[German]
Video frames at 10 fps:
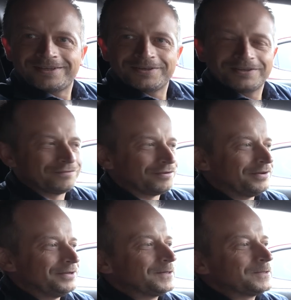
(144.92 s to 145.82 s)
gerade,
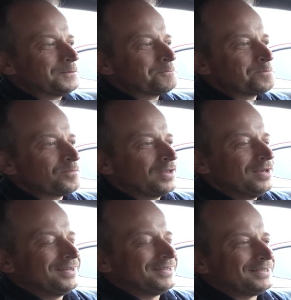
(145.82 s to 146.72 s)
verwendet.
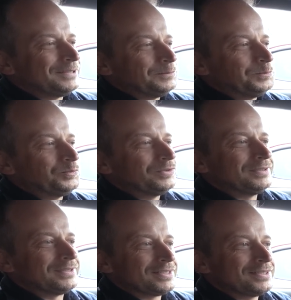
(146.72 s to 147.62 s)
Ähm,
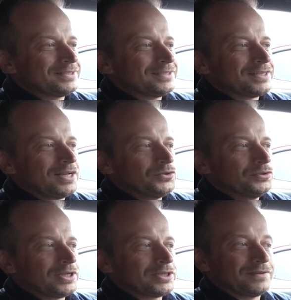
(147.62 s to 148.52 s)
das ist jetzt
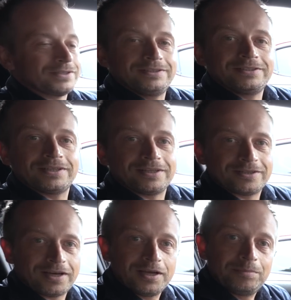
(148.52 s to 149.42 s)
also das, was in dieser
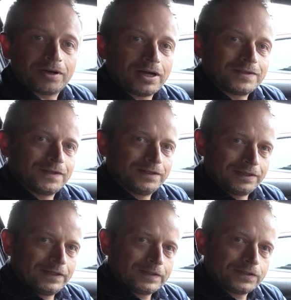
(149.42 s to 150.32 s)
Datei bereits
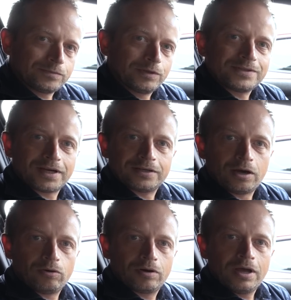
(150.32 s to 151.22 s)
hinterlegt ist. Man sagt ja
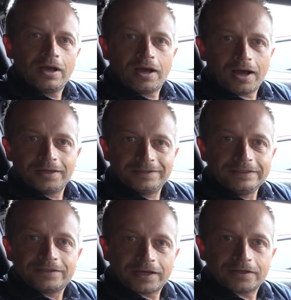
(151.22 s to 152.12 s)
auch
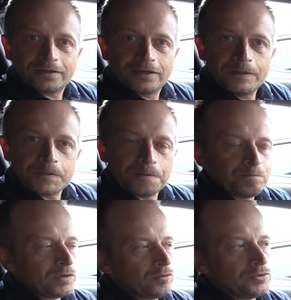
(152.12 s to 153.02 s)
ID-Tag dahinter.
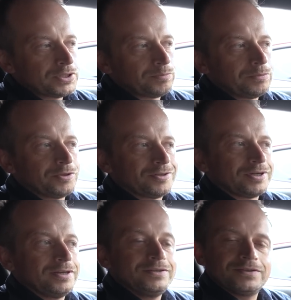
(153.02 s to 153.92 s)
Und es gibt eben
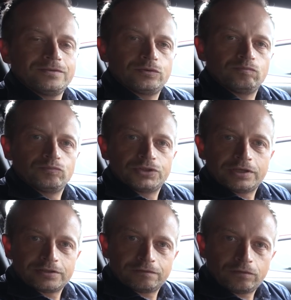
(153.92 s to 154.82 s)
Dateien, die sind
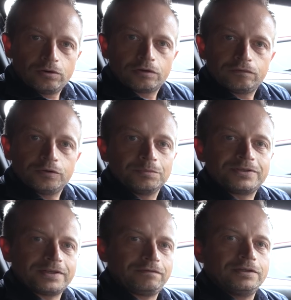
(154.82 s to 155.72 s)
sehr, sehr vollgefüllt mit
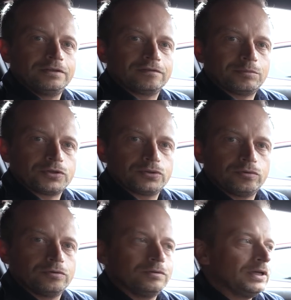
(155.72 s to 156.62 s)
sehr vielen
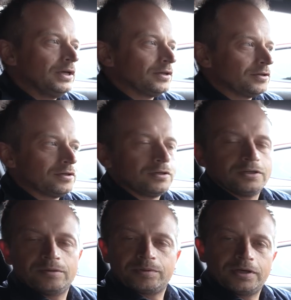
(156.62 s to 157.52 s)
Informationen. Titel,
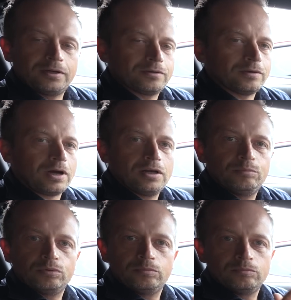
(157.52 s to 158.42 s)
Interpret,
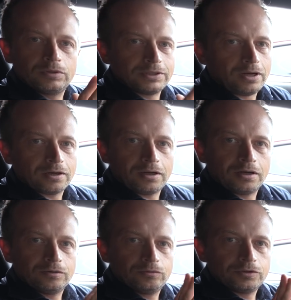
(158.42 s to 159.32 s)
Album,
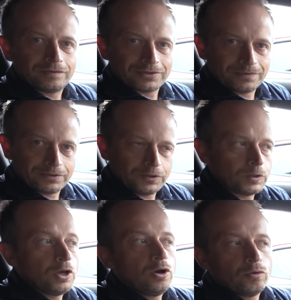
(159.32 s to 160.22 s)
Jahrgang und was weiß ich.
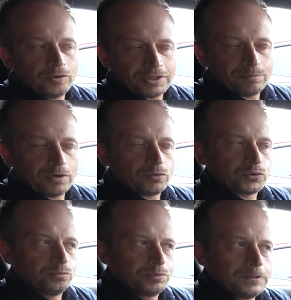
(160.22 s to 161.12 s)
Und eben auch
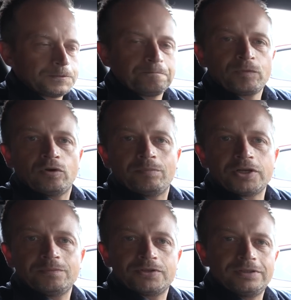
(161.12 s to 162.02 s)
so ein Bild. Und
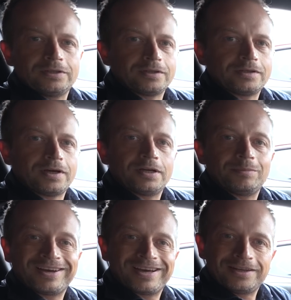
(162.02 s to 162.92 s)
manchmal sind die Dateien
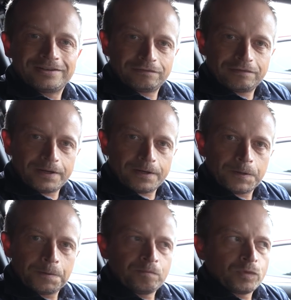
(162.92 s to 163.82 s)
aber relativ
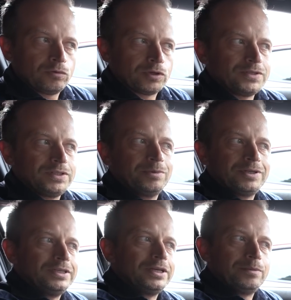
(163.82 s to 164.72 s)
leer. Und dann sieht man
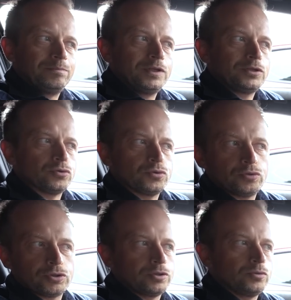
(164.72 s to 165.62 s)
hier eben nichts. Und so
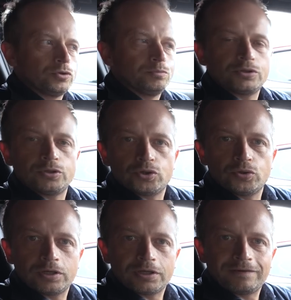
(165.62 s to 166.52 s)
ist es natürlich ein bisschen
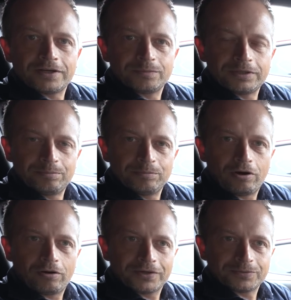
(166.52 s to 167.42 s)
schöner. Da weiß man eben
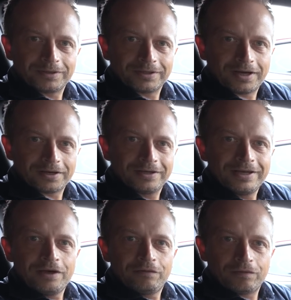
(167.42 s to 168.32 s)
auch, was man gerade
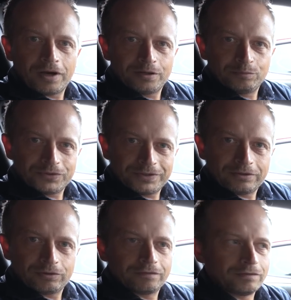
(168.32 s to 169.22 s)
für eine
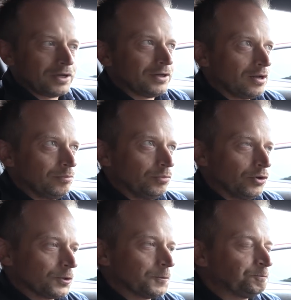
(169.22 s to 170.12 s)
Musik oder für ein Album
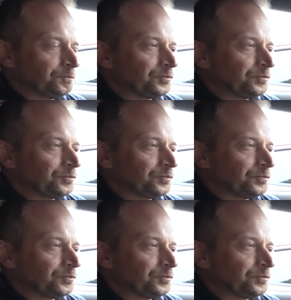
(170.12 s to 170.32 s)
hört.